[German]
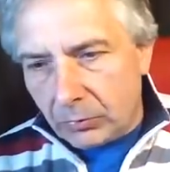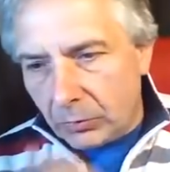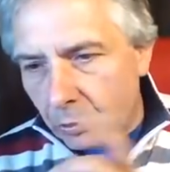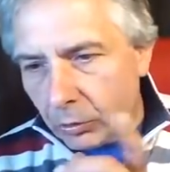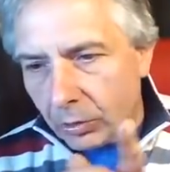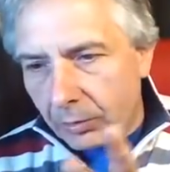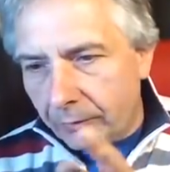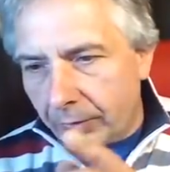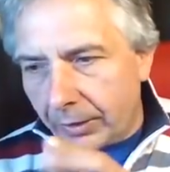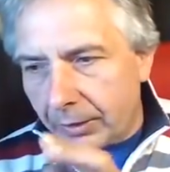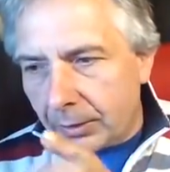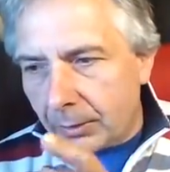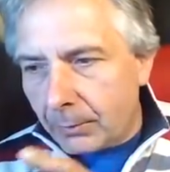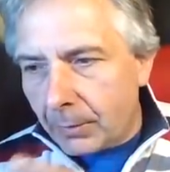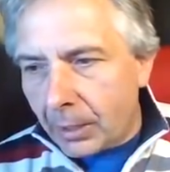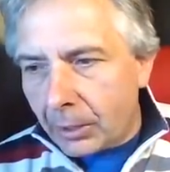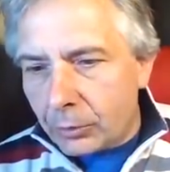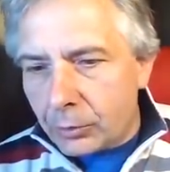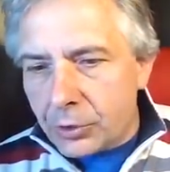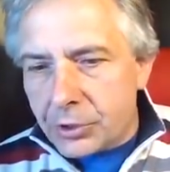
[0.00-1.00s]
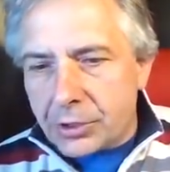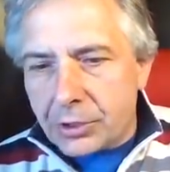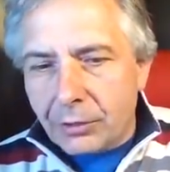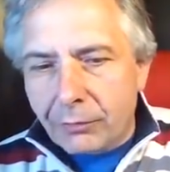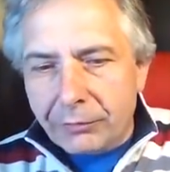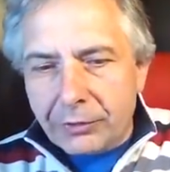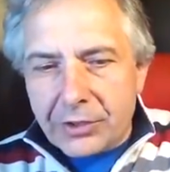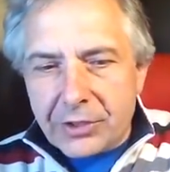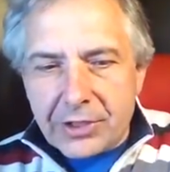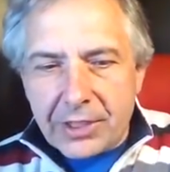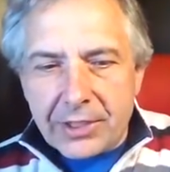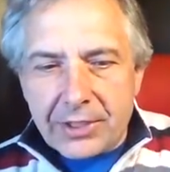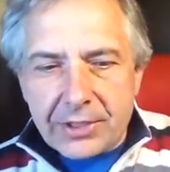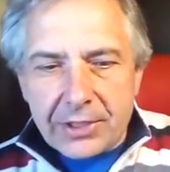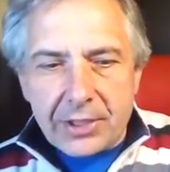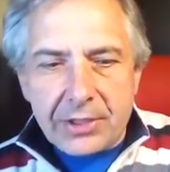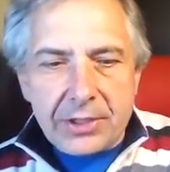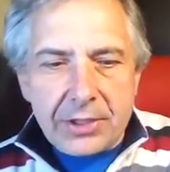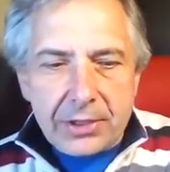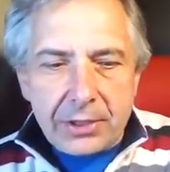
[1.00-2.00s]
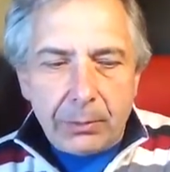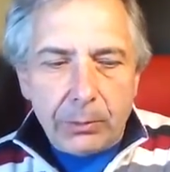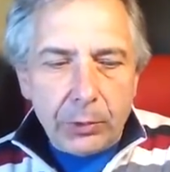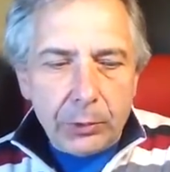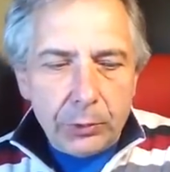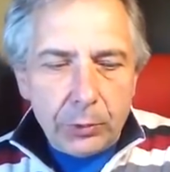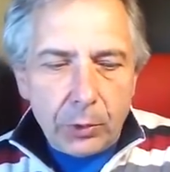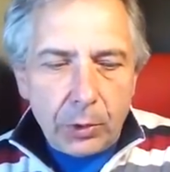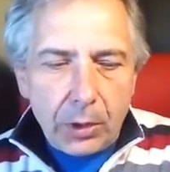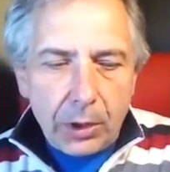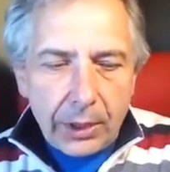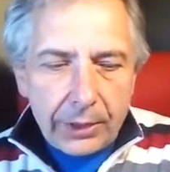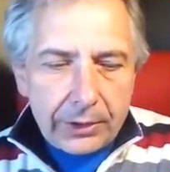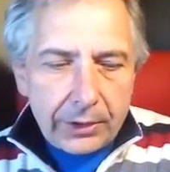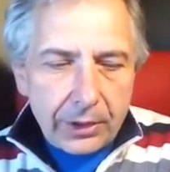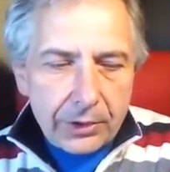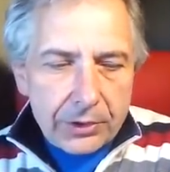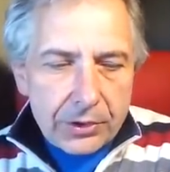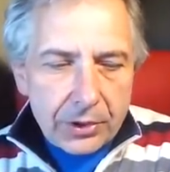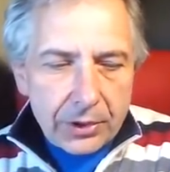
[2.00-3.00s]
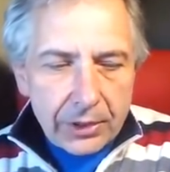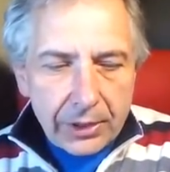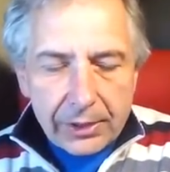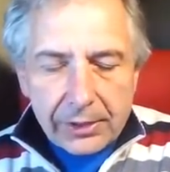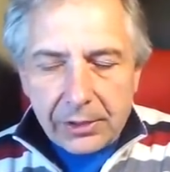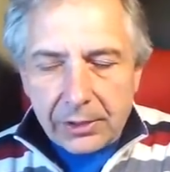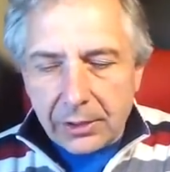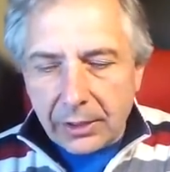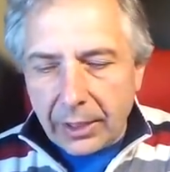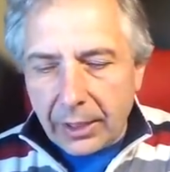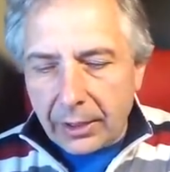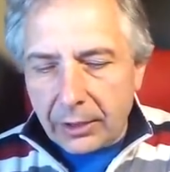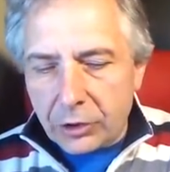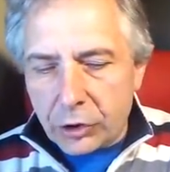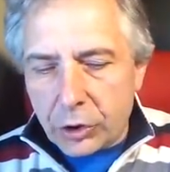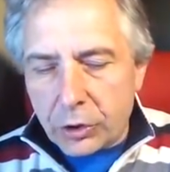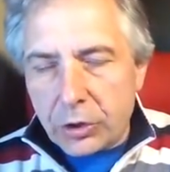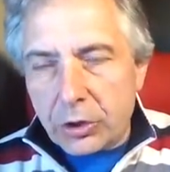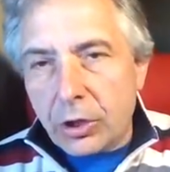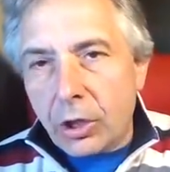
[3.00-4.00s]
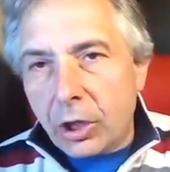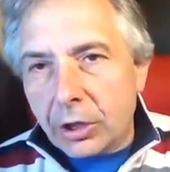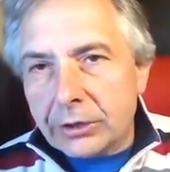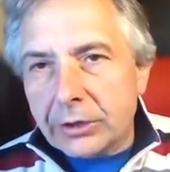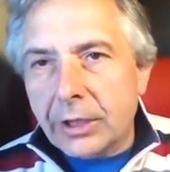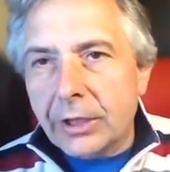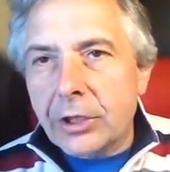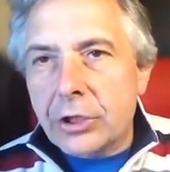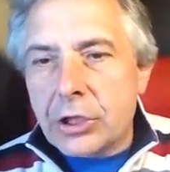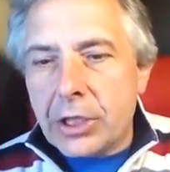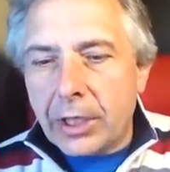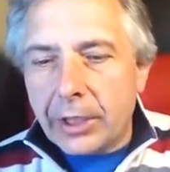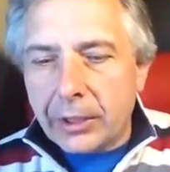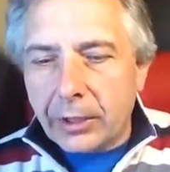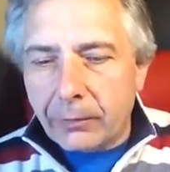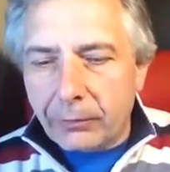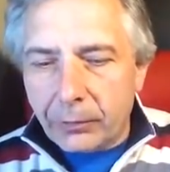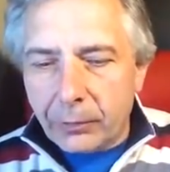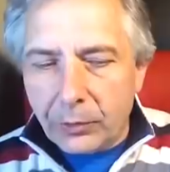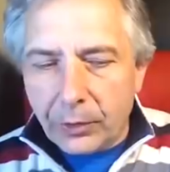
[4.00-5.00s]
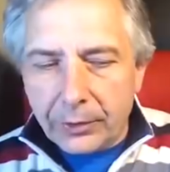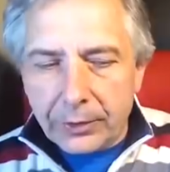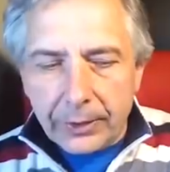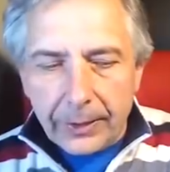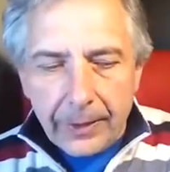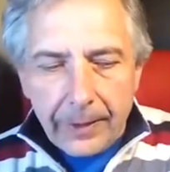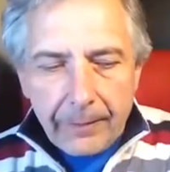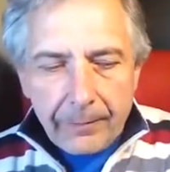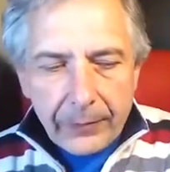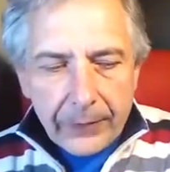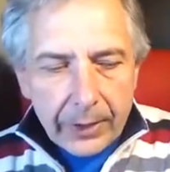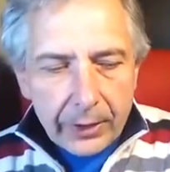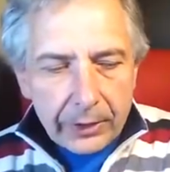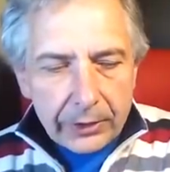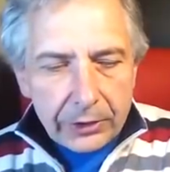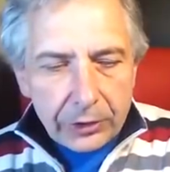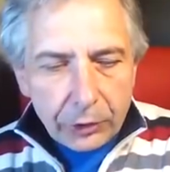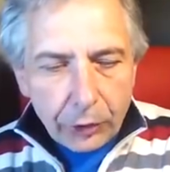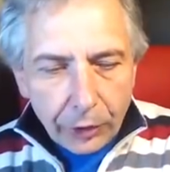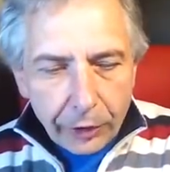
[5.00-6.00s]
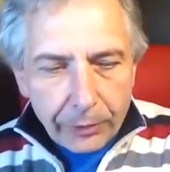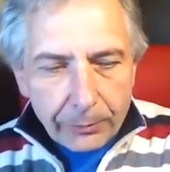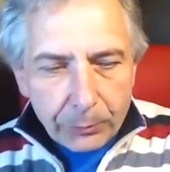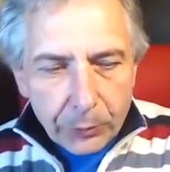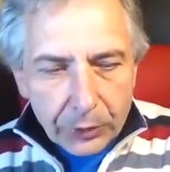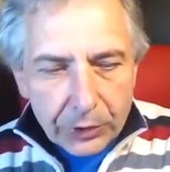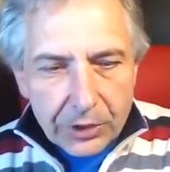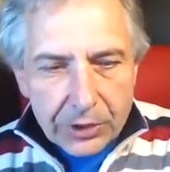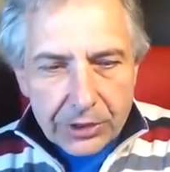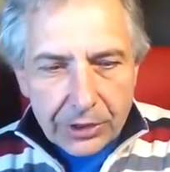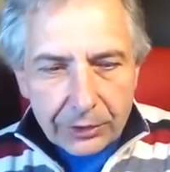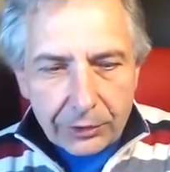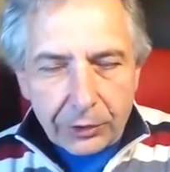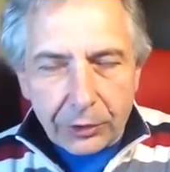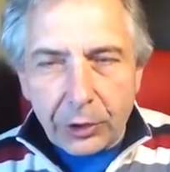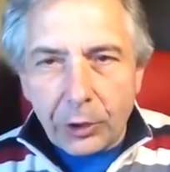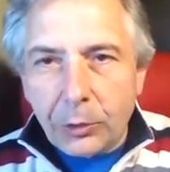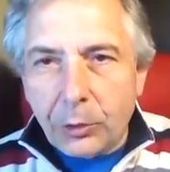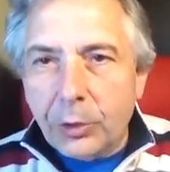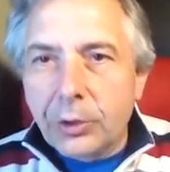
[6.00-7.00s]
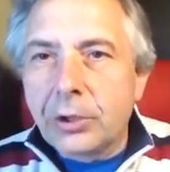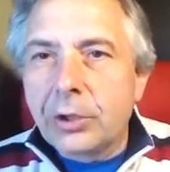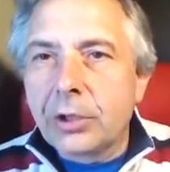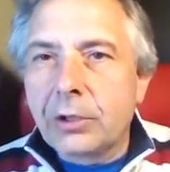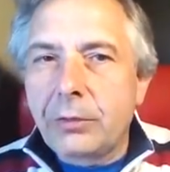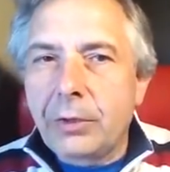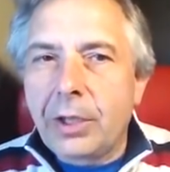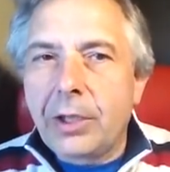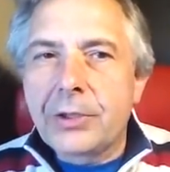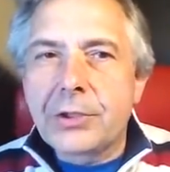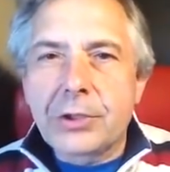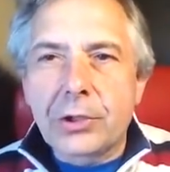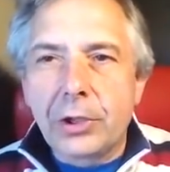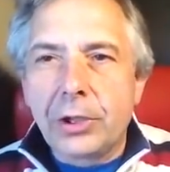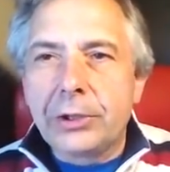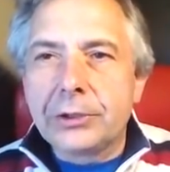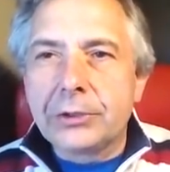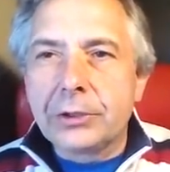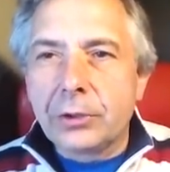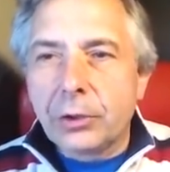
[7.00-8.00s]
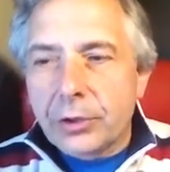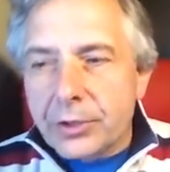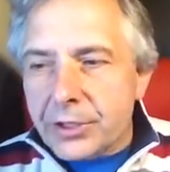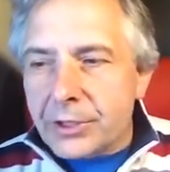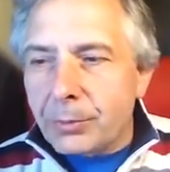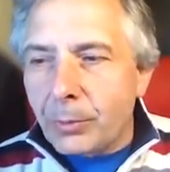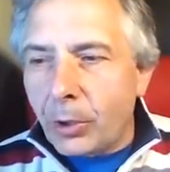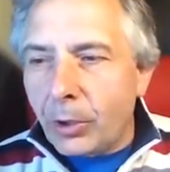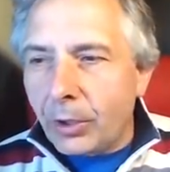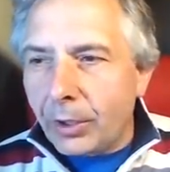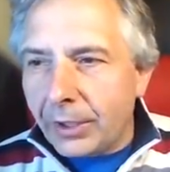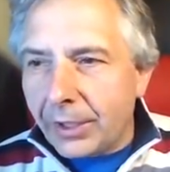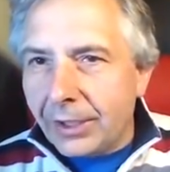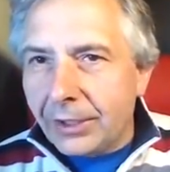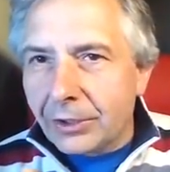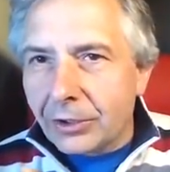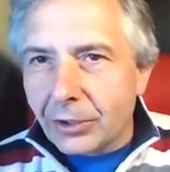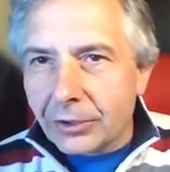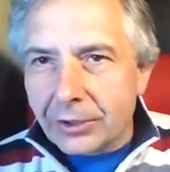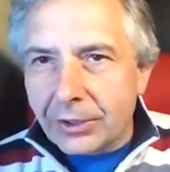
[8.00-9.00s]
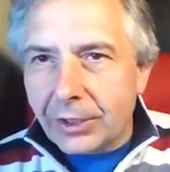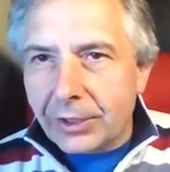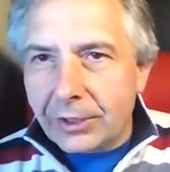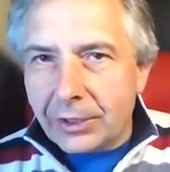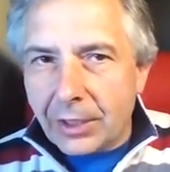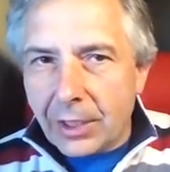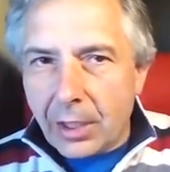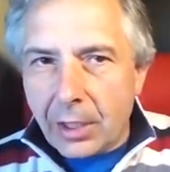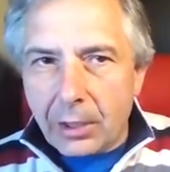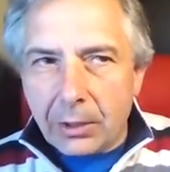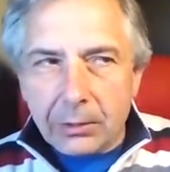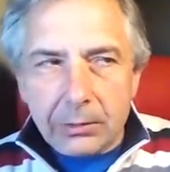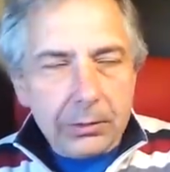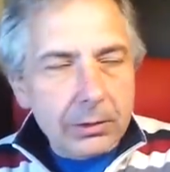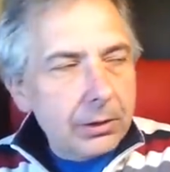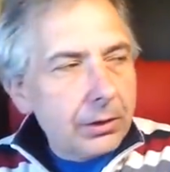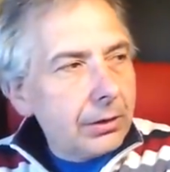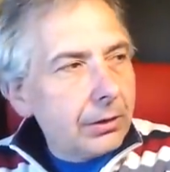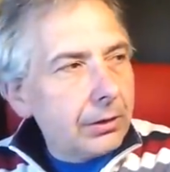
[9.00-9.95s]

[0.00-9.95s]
irgendwann im August aufgesetzt, das ist aber nur redaktionell nachträglich eingeführt, äh, die neuen Bundesländer gegründet werden sollten und zwar in der DDR.